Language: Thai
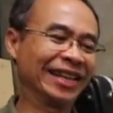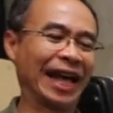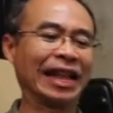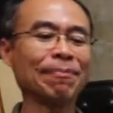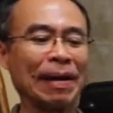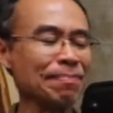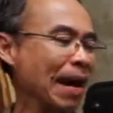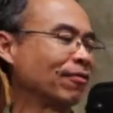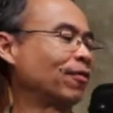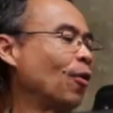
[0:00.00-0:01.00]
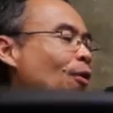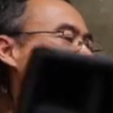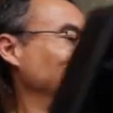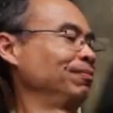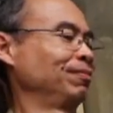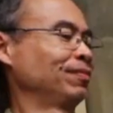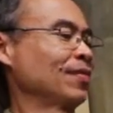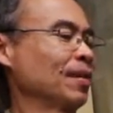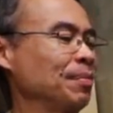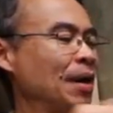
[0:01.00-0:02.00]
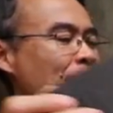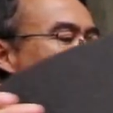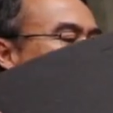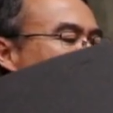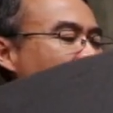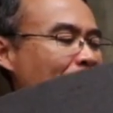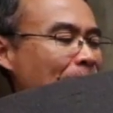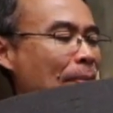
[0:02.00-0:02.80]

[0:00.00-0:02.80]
แต่ถ้าเป็นแบบโฟมเพื่อนๆเด็ดไป